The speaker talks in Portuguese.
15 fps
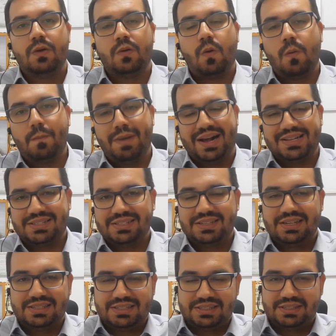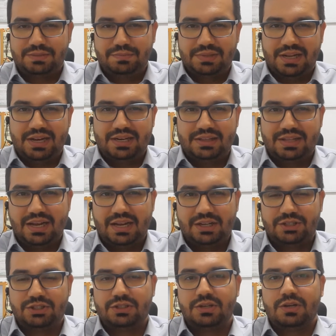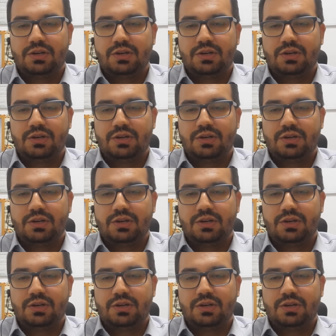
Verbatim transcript: com base nessa similaridade,